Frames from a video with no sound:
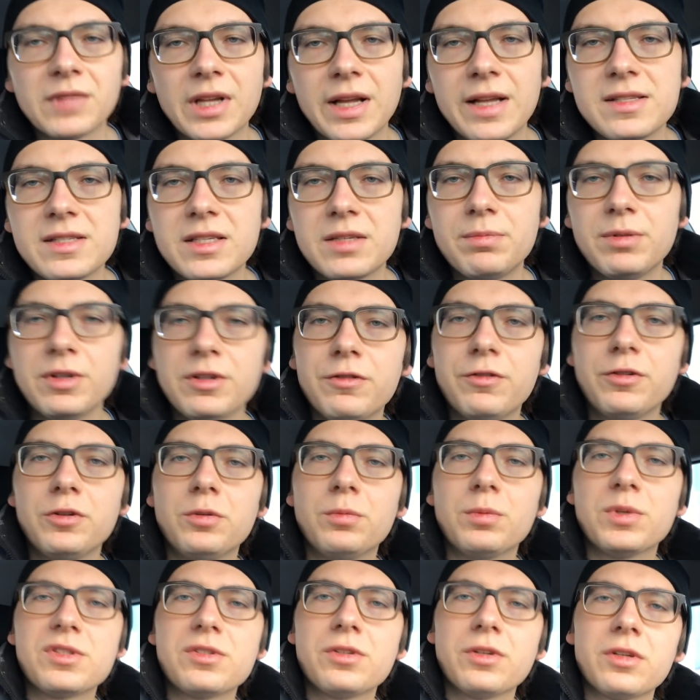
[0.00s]
Also ich bin davon
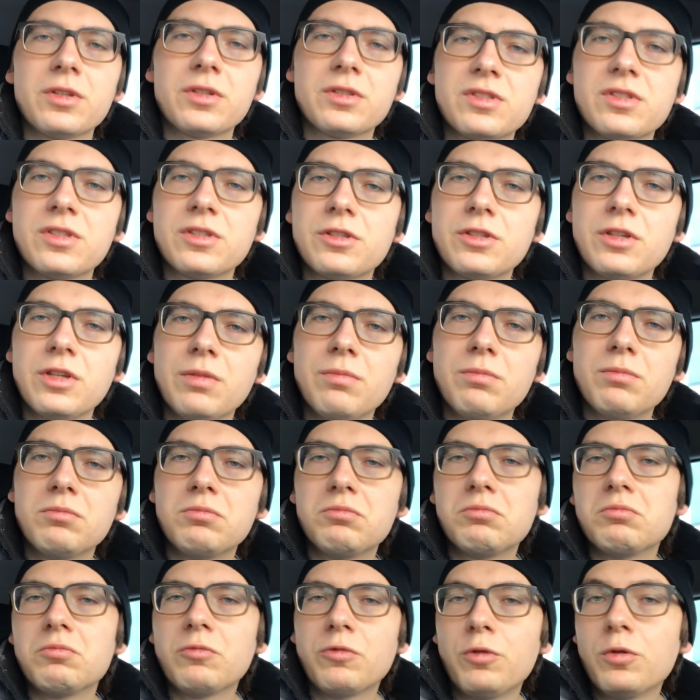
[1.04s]
überzeugt, das
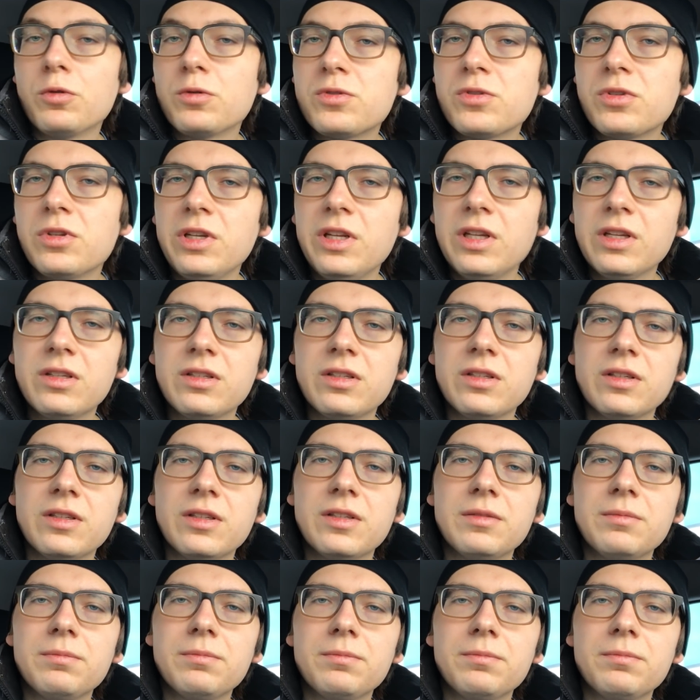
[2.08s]
System funktioniert.
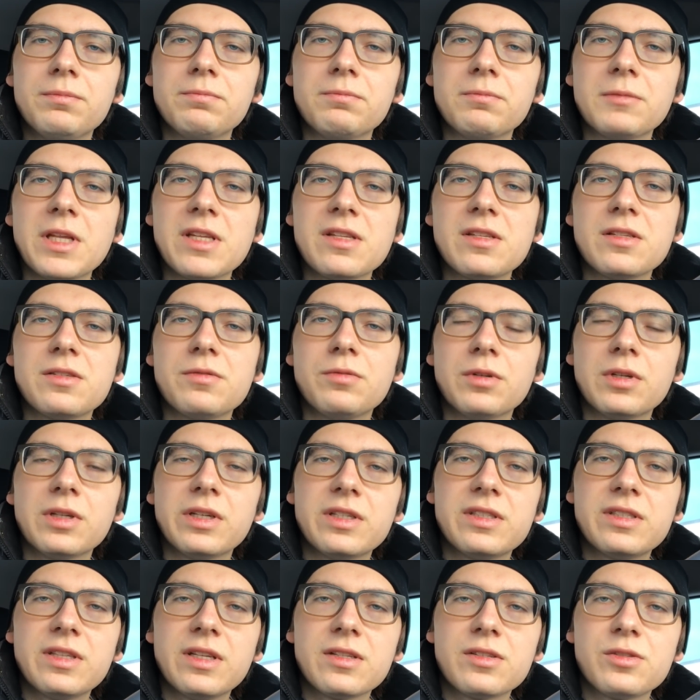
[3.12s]
Ähm, es ist
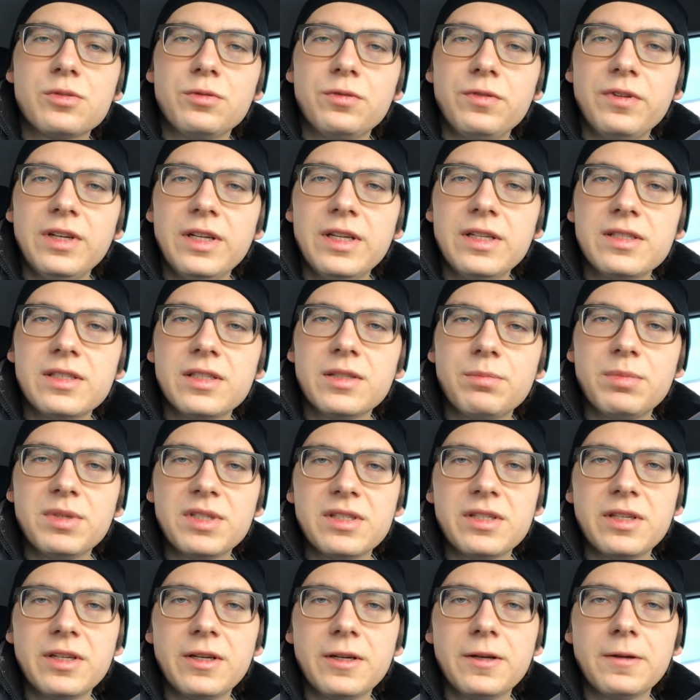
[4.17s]
wirklich sehr zuverlässig
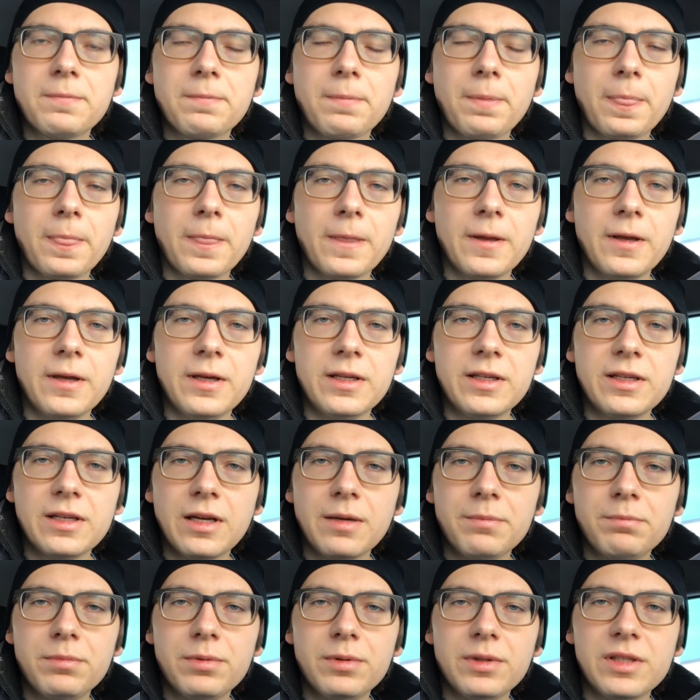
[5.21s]
bisher. Ich
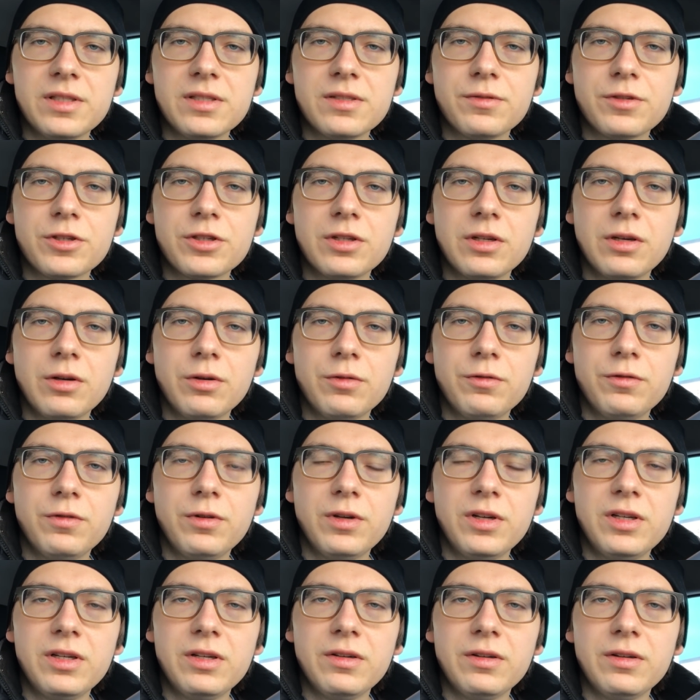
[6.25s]
habe inzwischen auch
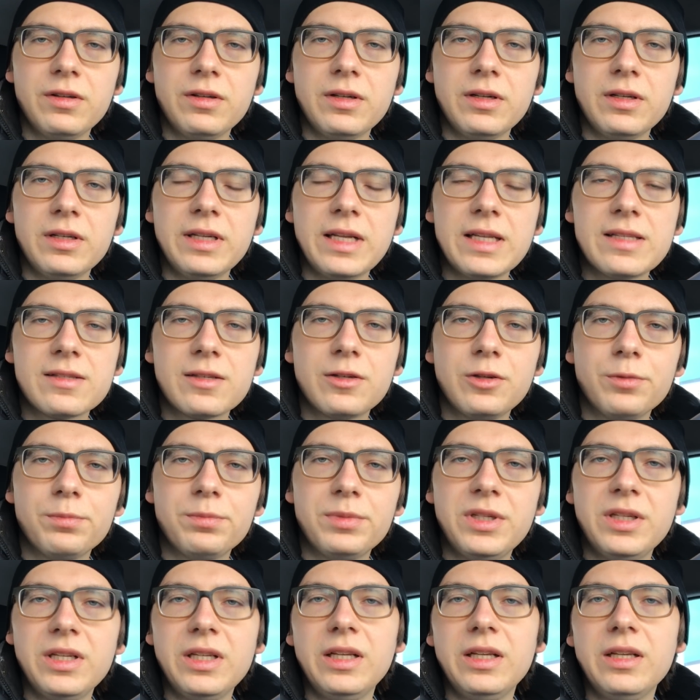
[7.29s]
von
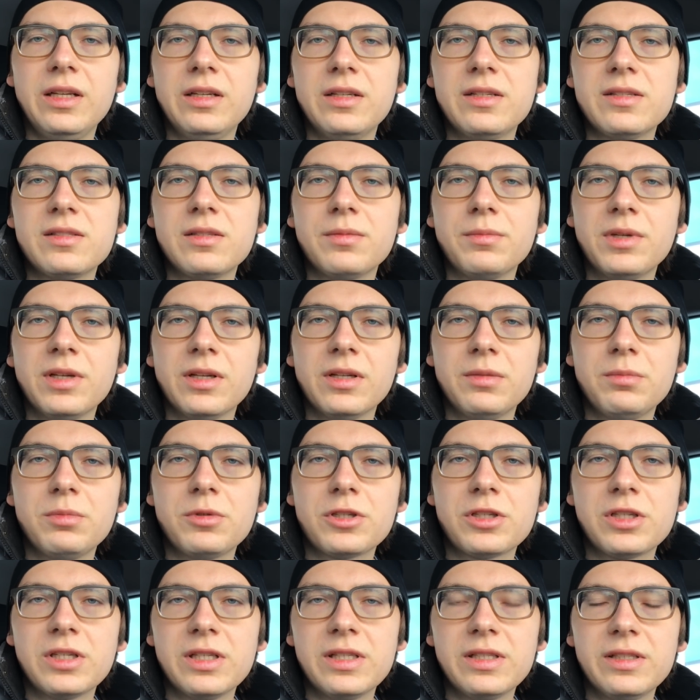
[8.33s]
netzclub.de eine SIM-Karte
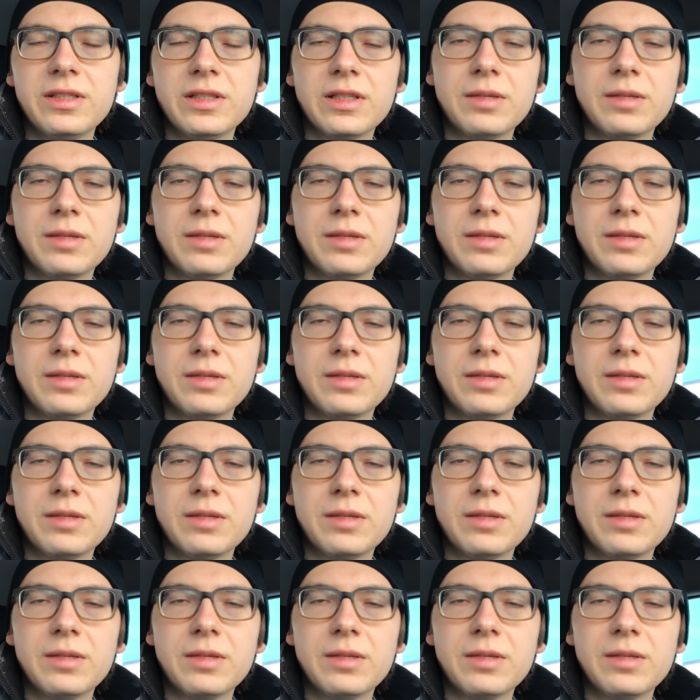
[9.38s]
bestellt.